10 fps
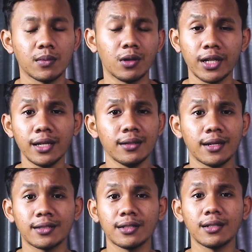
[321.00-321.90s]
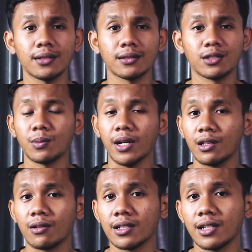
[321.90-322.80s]
Oke, okay, that's it. Cuma
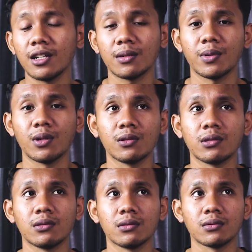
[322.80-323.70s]
itu aja yang perlu